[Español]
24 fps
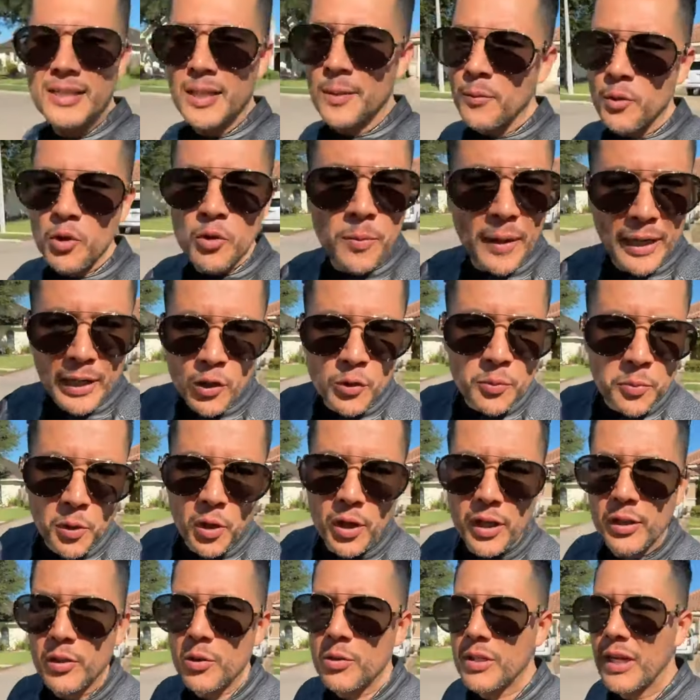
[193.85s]
Hacemos
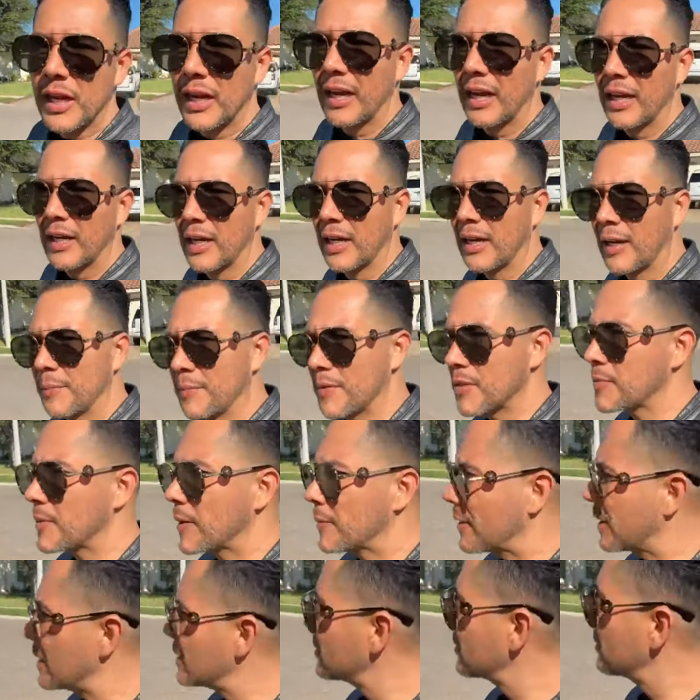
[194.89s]
varios proyectos a, la
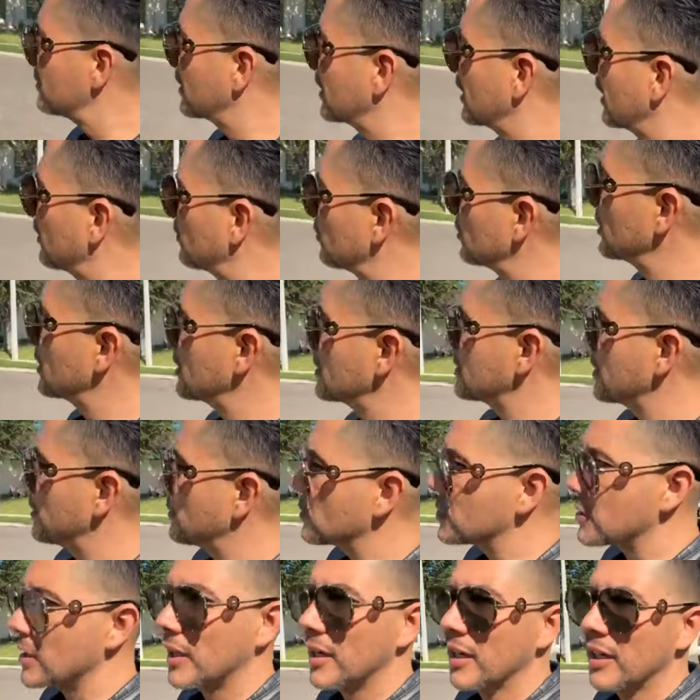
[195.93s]
misma vez, ¿verdad? Ahorita
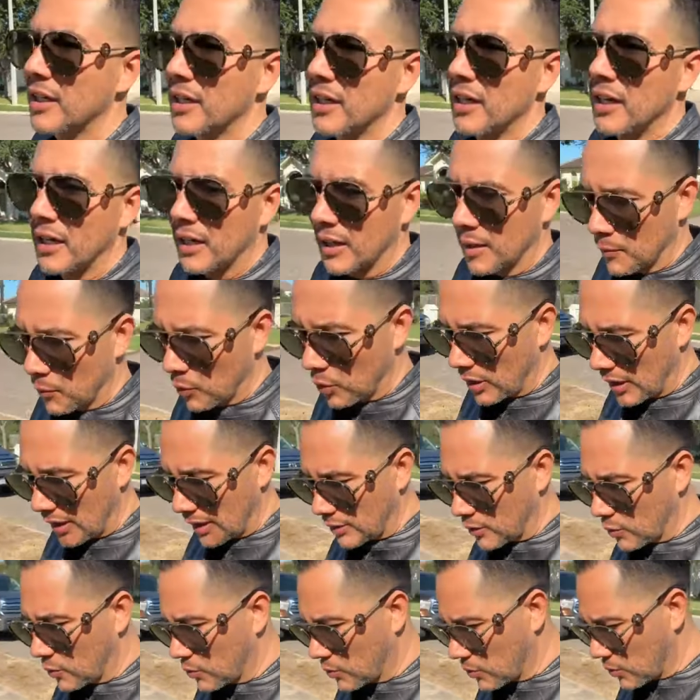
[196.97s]
estamos
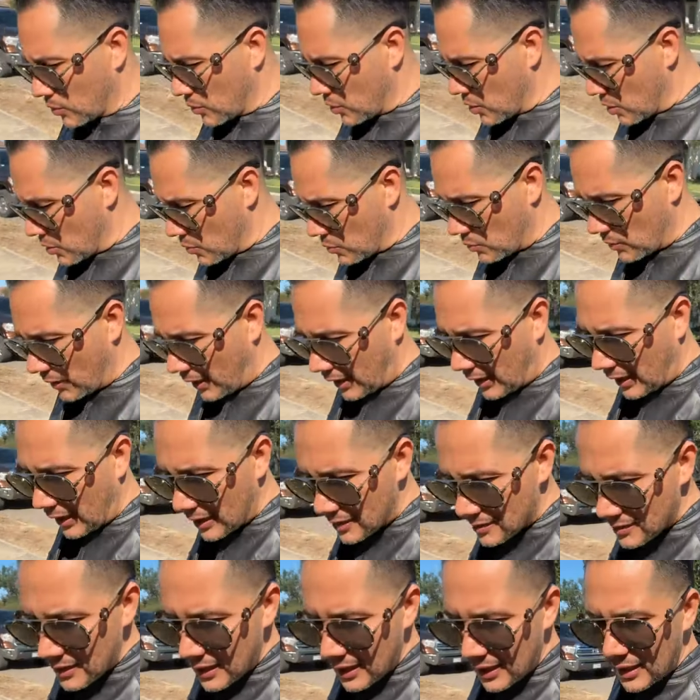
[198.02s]
remodelando
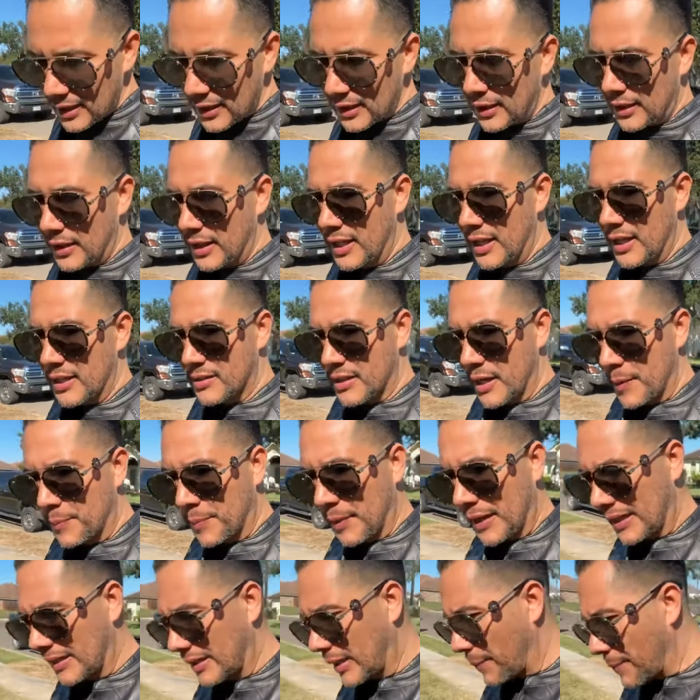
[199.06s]
una casa,
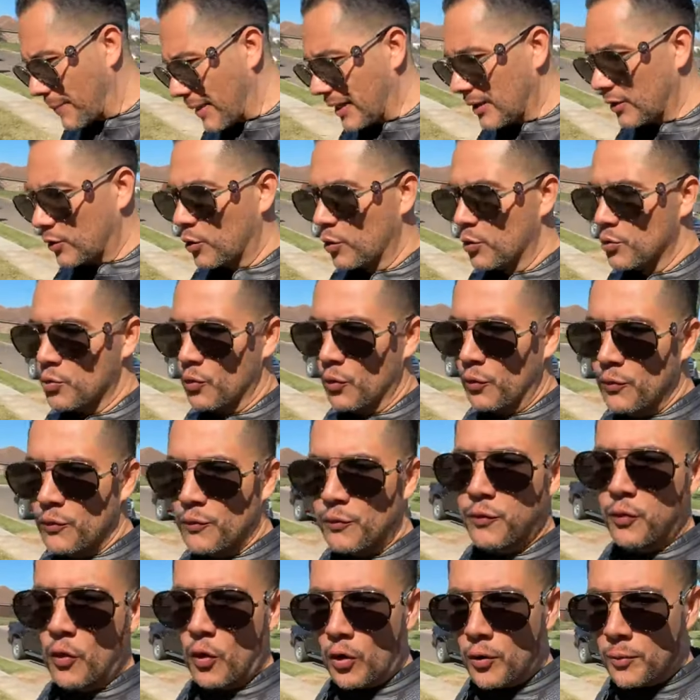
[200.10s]
10 apartamentos,
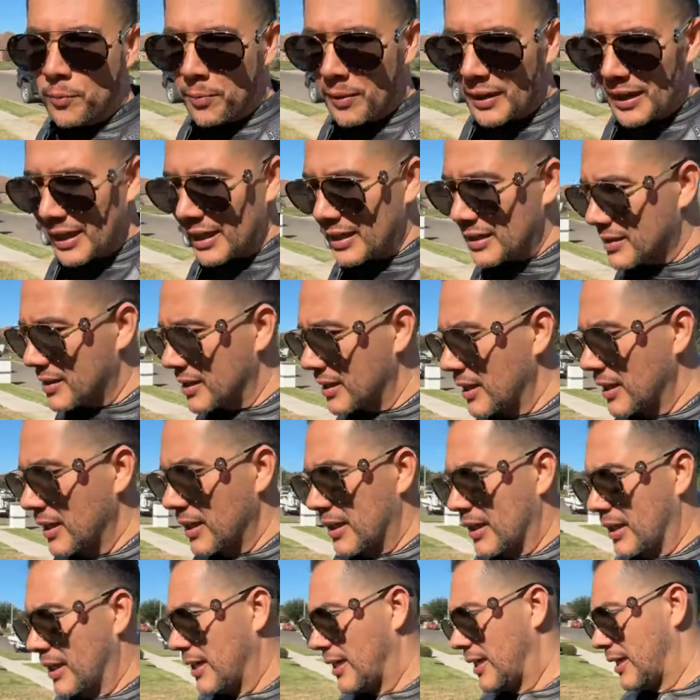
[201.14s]
un
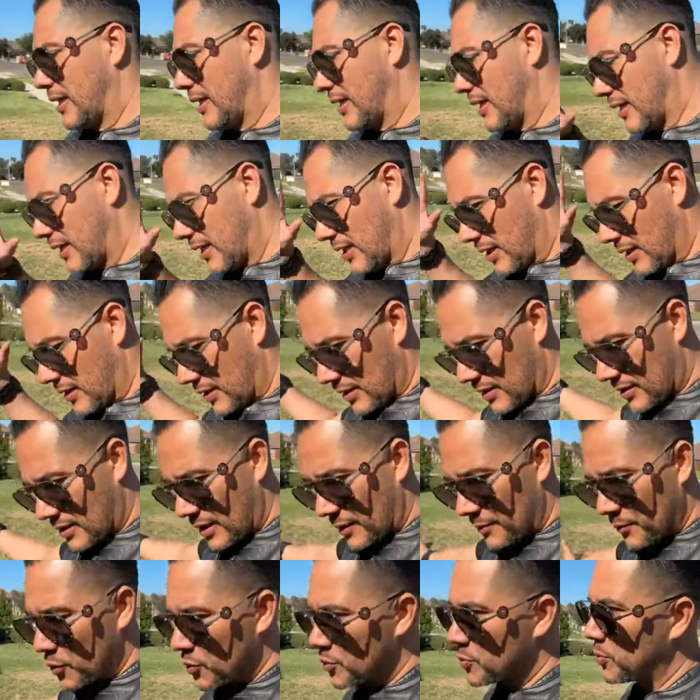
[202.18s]
fourplex. Eh,
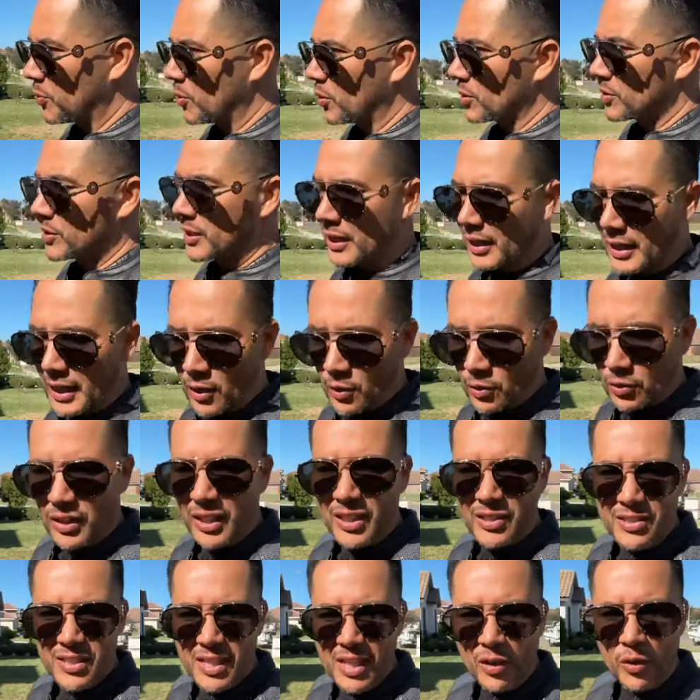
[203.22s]
estamos por
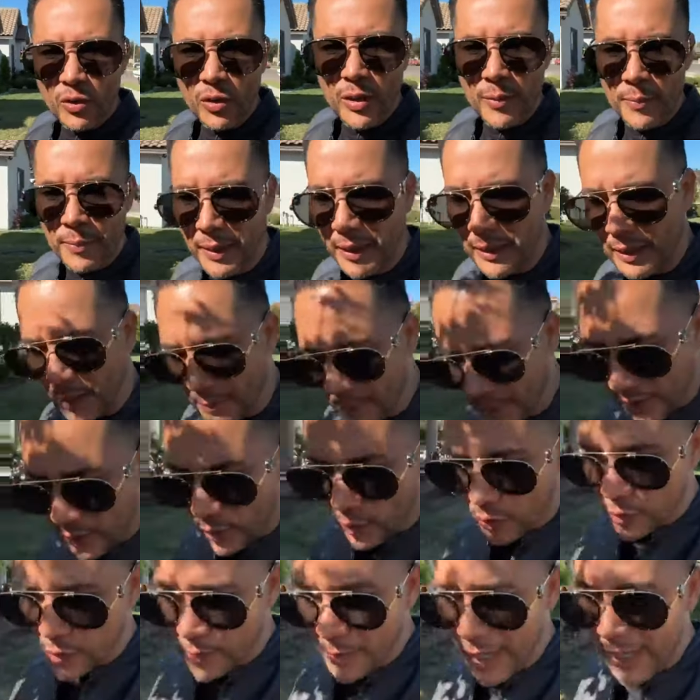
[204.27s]
cerrar otras 5
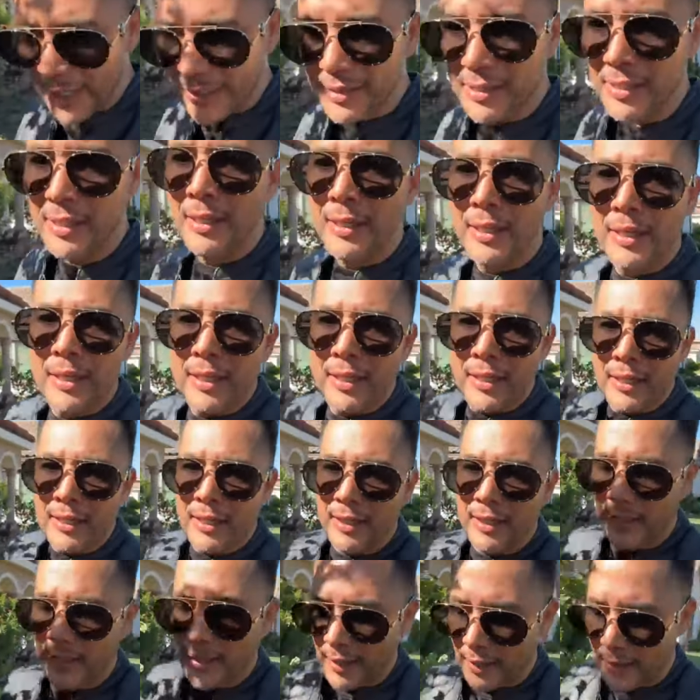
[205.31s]
departamentos más.
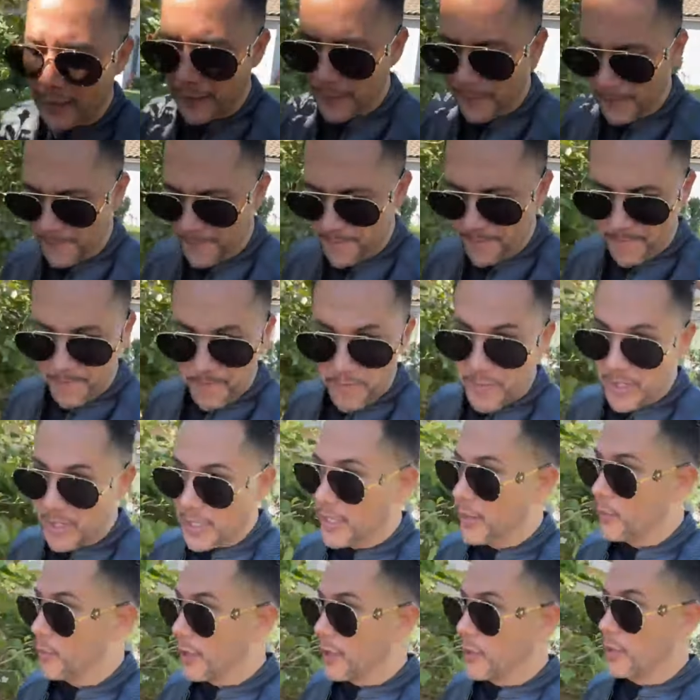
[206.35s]
Eh,
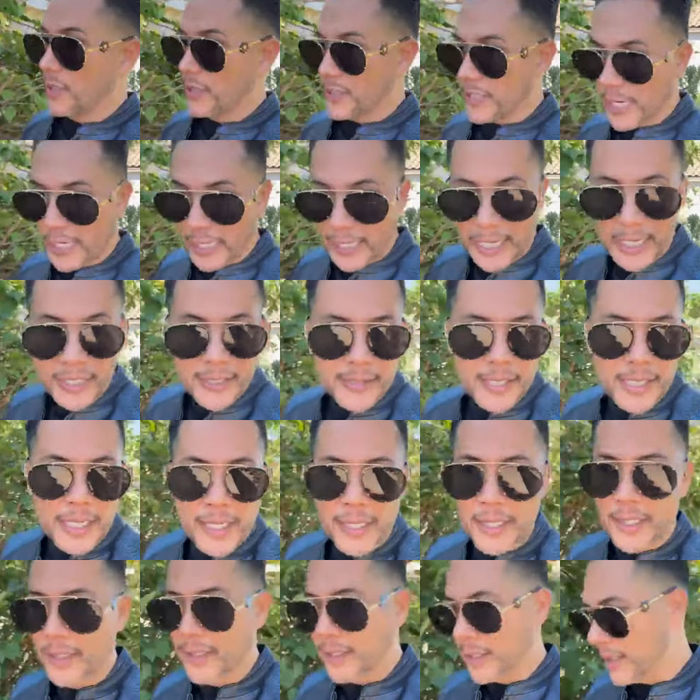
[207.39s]
y bueno, esta
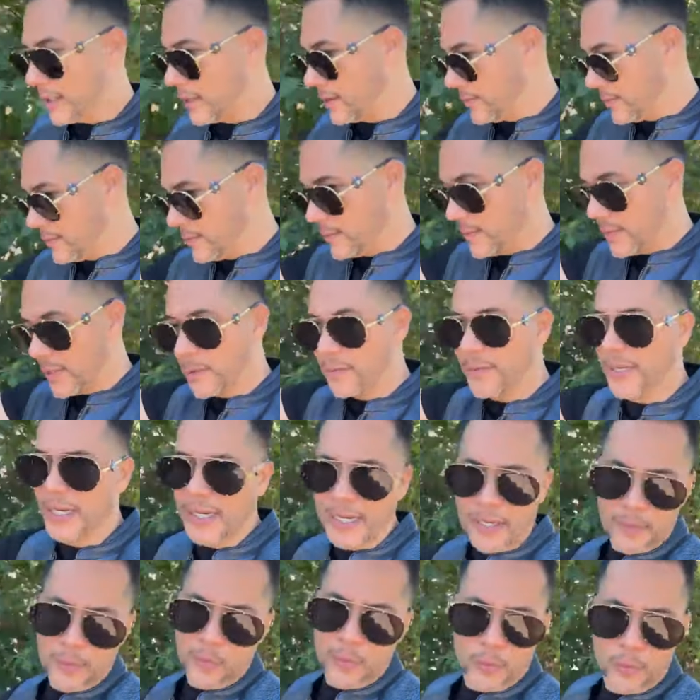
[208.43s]
casa eh, y
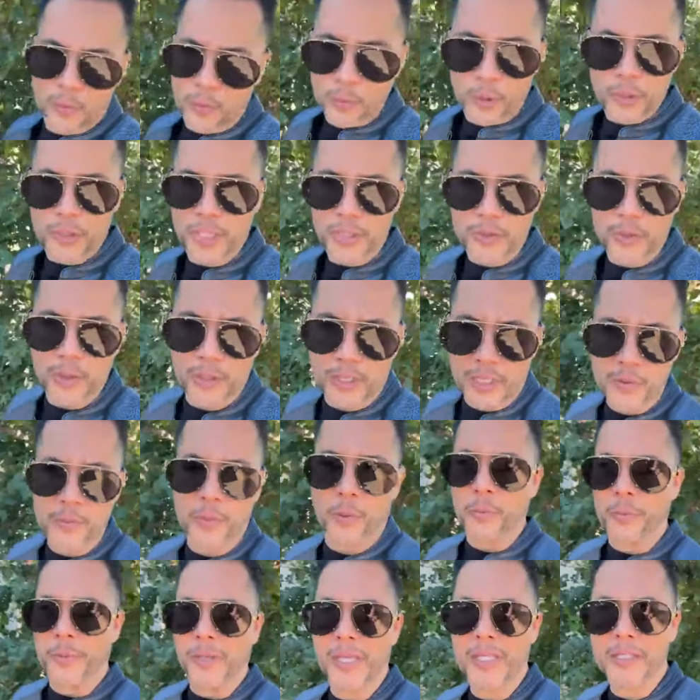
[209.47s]
vienen muchas
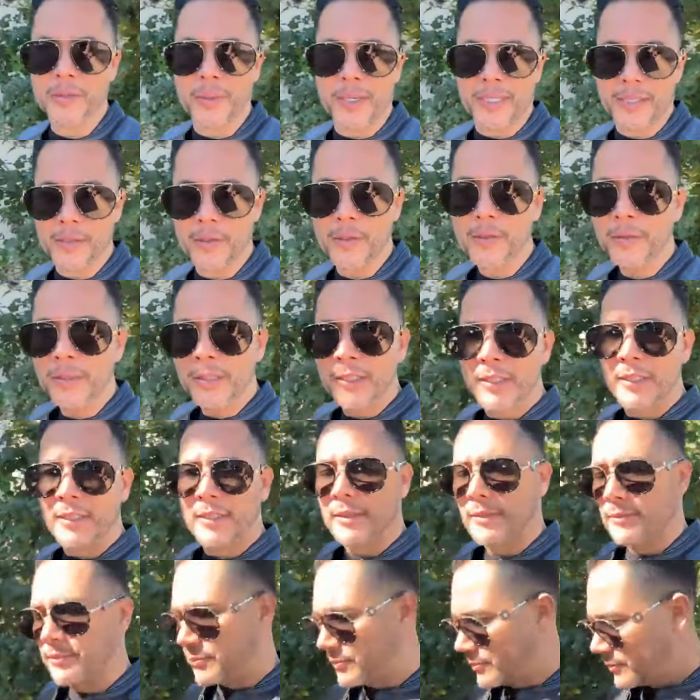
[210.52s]
otras propiedades más, ¿no?
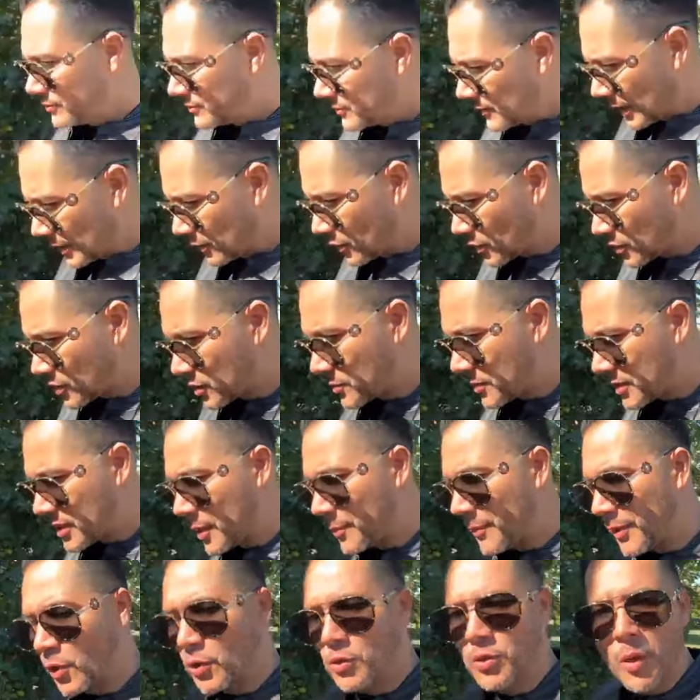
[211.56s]
Entonces,
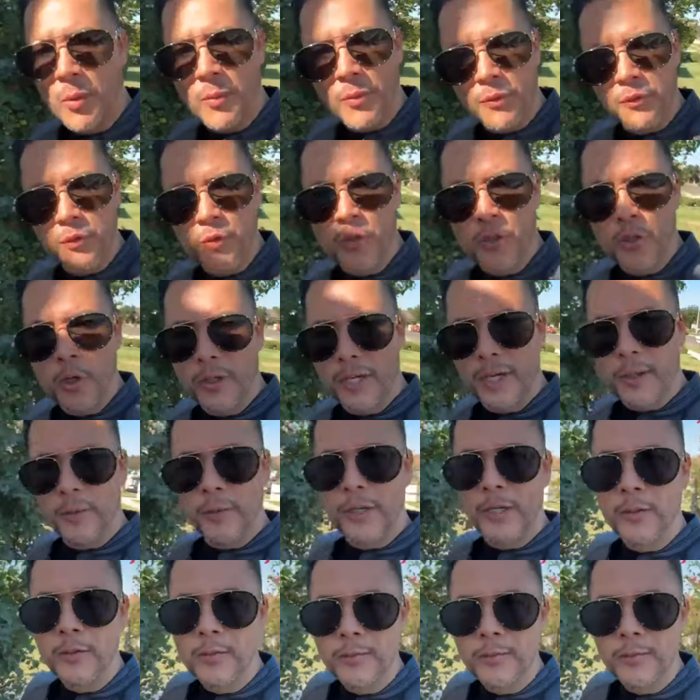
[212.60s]
mis amigos, ¿cómo funciona?